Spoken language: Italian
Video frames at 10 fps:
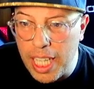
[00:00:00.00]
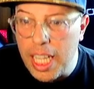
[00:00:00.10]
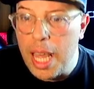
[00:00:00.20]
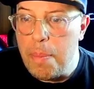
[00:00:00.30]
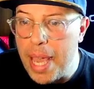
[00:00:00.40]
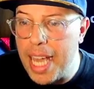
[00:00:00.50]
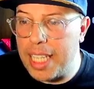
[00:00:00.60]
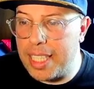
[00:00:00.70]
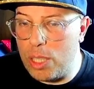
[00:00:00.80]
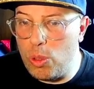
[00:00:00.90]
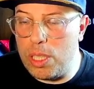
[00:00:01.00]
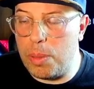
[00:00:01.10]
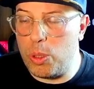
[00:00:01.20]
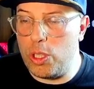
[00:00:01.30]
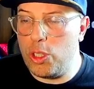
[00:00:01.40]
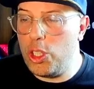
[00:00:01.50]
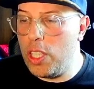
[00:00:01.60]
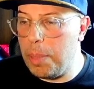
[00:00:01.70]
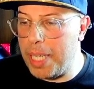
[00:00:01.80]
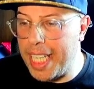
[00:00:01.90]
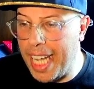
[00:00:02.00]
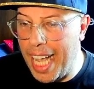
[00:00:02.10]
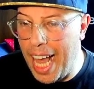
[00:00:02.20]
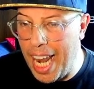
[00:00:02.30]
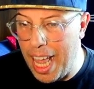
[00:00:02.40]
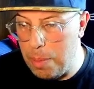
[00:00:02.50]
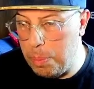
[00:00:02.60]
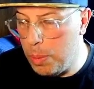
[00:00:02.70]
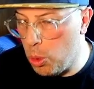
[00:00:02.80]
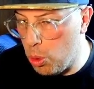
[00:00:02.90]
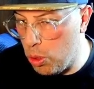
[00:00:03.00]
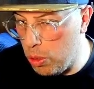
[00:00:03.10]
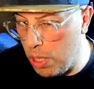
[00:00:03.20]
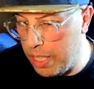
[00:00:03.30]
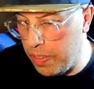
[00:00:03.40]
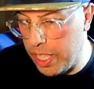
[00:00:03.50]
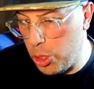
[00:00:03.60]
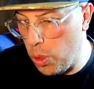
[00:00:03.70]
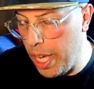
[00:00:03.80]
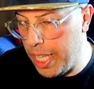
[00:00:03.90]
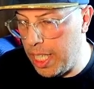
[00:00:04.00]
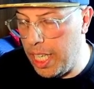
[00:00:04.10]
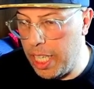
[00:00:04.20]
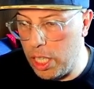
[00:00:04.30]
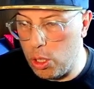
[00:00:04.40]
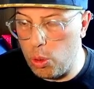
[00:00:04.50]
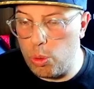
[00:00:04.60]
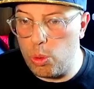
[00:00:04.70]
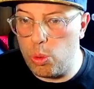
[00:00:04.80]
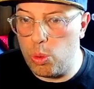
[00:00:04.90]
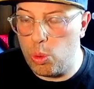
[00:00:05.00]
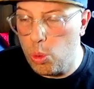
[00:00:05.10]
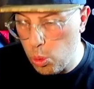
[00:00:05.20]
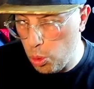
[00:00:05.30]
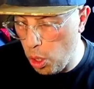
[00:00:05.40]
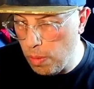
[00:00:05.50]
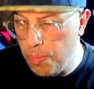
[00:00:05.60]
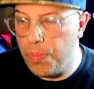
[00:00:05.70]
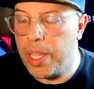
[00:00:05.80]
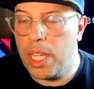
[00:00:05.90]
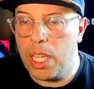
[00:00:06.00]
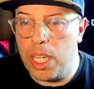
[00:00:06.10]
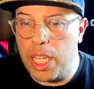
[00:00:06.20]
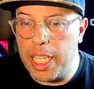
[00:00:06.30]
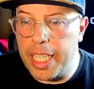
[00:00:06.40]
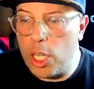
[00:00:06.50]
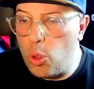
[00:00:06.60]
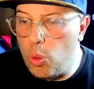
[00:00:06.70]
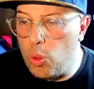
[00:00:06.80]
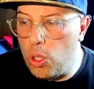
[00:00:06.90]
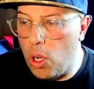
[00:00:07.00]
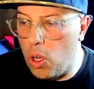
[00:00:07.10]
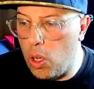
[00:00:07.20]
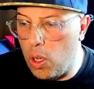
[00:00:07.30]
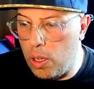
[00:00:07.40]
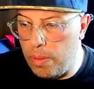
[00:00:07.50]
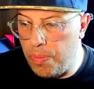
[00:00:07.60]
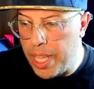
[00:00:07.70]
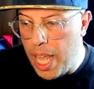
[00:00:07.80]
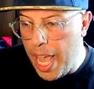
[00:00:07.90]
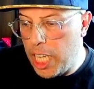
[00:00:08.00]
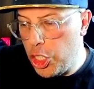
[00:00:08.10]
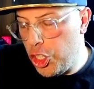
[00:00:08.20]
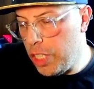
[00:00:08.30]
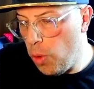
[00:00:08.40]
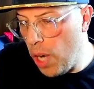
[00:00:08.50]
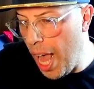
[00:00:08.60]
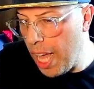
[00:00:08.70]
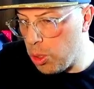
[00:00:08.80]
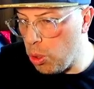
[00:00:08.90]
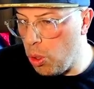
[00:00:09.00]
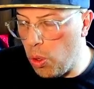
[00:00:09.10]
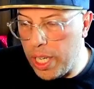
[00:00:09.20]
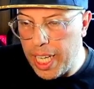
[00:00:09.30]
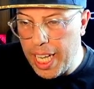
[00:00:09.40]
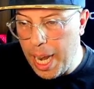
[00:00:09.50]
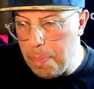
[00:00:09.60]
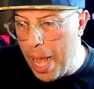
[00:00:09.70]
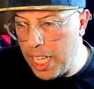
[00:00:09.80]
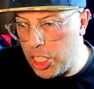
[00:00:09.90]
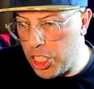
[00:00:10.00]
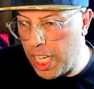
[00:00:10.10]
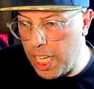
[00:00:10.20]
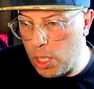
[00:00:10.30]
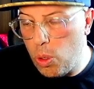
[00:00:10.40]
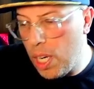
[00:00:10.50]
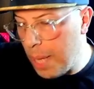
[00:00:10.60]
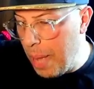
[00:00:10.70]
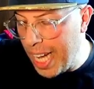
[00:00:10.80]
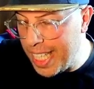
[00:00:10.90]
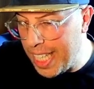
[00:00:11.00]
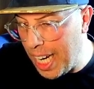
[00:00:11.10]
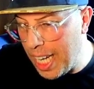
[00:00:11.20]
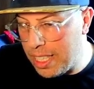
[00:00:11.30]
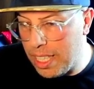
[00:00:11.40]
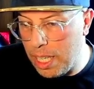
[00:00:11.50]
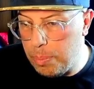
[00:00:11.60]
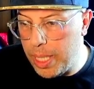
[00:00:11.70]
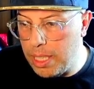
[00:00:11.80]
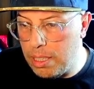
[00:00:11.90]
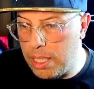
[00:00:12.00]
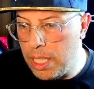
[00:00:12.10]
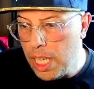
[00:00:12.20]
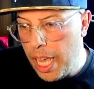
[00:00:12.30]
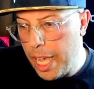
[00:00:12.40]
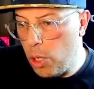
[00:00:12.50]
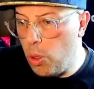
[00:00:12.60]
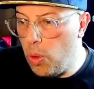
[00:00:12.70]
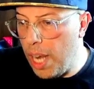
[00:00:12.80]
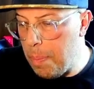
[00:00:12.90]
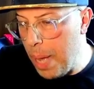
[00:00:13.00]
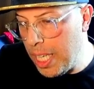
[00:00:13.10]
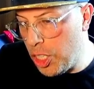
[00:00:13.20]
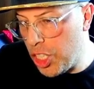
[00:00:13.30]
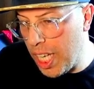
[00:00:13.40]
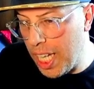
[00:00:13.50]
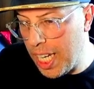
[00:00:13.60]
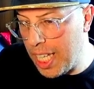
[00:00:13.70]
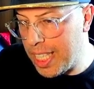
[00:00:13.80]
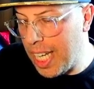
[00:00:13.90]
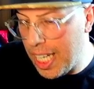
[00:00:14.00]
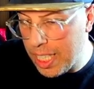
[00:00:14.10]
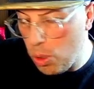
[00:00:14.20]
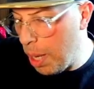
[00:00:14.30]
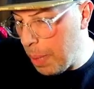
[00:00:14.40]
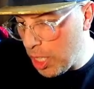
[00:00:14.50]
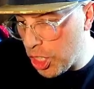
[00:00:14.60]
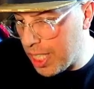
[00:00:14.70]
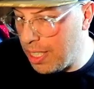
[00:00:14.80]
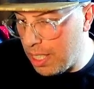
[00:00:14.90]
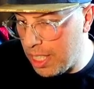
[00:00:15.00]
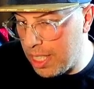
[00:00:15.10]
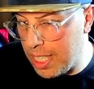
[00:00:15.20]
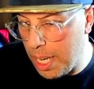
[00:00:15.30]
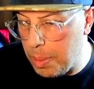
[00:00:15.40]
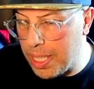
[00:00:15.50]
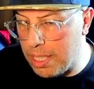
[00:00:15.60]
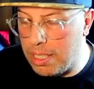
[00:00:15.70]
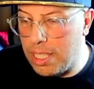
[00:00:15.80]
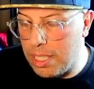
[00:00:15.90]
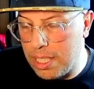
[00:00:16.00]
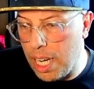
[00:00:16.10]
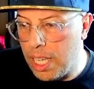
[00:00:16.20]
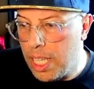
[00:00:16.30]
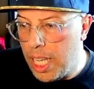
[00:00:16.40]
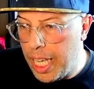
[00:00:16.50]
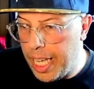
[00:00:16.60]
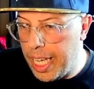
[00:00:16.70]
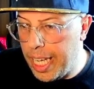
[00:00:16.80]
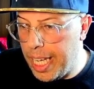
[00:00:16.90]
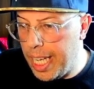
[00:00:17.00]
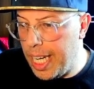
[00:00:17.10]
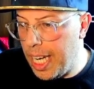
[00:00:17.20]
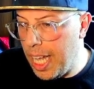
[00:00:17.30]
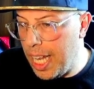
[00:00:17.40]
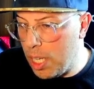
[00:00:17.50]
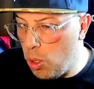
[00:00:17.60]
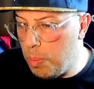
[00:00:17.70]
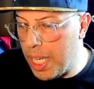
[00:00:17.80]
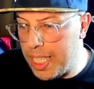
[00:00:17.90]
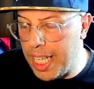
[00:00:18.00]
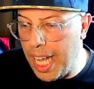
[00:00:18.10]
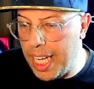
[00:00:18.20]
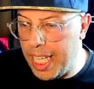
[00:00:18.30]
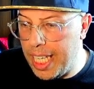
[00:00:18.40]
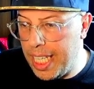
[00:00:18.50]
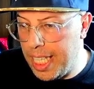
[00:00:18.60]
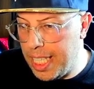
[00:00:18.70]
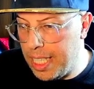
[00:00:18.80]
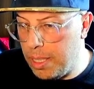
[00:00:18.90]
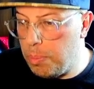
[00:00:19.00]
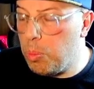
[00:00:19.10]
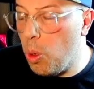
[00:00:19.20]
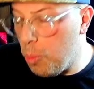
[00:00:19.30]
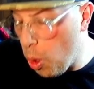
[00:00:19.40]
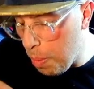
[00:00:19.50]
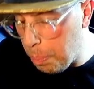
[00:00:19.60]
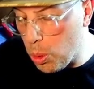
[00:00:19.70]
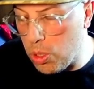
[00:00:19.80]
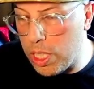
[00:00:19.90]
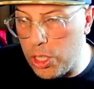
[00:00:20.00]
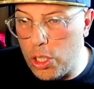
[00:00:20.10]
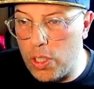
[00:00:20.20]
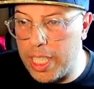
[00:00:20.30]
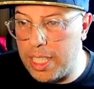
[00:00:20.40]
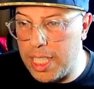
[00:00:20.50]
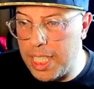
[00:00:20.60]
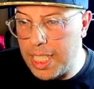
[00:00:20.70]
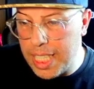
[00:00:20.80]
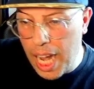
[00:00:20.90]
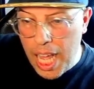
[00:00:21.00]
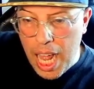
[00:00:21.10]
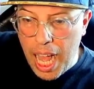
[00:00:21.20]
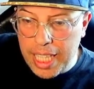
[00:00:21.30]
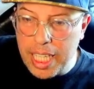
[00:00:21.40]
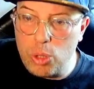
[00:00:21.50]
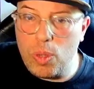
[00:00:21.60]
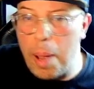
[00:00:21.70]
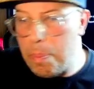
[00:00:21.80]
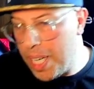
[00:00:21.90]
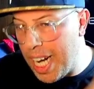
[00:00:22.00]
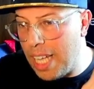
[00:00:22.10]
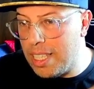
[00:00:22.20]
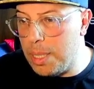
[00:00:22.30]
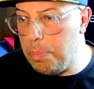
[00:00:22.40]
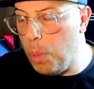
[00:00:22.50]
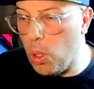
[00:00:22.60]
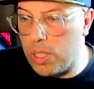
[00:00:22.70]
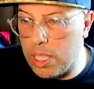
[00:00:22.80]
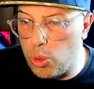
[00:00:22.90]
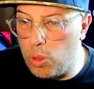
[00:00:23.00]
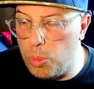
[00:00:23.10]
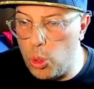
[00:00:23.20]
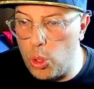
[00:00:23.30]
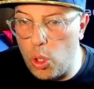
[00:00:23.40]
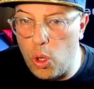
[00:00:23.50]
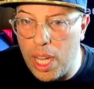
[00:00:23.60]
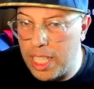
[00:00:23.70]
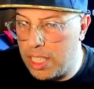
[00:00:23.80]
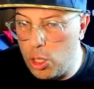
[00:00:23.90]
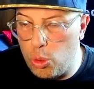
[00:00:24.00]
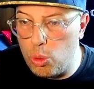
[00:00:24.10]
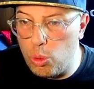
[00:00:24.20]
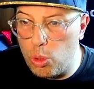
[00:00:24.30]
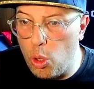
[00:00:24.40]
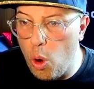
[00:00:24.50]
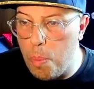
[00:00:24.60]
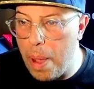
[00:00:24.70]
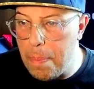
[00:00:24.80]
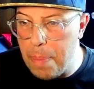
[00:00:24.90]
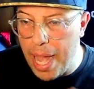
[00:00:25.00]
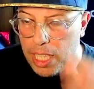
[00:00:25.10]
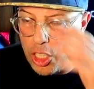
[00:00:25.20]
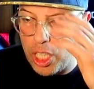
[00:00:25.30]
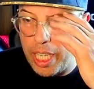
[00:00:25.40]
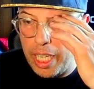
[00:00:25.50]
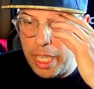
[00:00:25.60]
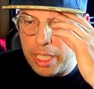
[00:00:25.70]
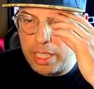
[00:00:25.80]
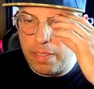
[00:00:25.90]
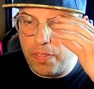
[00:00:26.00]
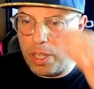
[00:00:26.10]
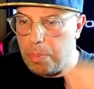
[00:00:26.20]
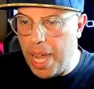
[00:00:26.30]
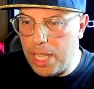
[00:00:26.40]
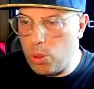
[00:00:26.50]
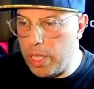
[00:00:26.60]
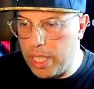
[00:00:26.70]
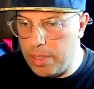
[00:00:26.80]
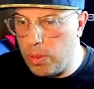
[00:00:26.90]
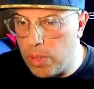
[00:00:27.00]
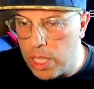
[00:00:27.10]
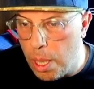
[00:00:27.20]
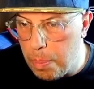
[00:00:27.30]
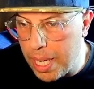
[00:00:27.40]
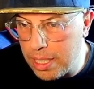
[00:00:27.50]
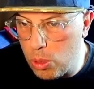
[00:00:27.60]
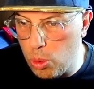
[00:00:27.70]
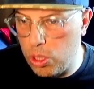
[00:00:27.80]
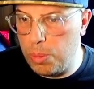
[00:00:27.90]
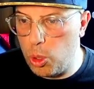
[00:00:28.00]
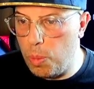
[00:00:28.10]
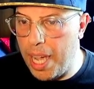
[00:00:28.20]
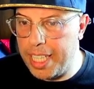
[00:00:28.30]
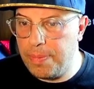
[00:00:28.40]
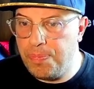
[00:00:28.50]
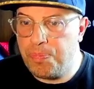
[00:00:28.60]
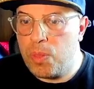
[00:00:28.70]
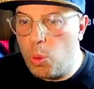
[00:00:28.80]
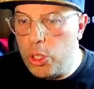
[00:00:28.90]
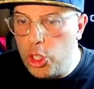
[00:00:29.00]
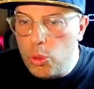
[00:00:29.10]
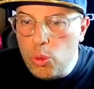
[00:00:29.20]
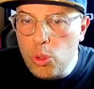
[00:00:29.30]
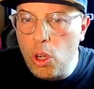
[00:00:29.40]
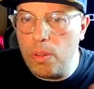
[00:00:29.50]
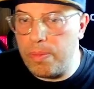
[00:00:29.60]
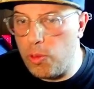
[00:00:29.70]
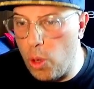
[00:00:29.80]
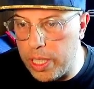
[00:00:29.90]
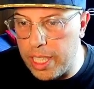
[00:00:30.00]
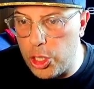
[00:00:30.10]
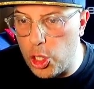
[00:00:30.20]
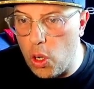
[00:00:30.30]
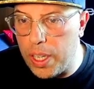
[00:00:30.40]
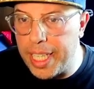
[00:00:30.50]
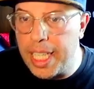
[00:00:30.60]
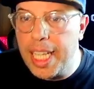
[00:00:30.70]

Perez in ultima posizione perché al primo turno di qualifiche, cioè il Q1, in Q1 è scivolato con la pancia, con la macchina lateralmente e con la pancia laterale, con la pancia a sinistra, la parte sinistra e la gomma laterale, gomma posteriore sinistra ha dato una grande botta sul muro, ha distrutto gomma e pancia e si è fermato e parte ultimo domani. Quindi uno fuori dai giochi.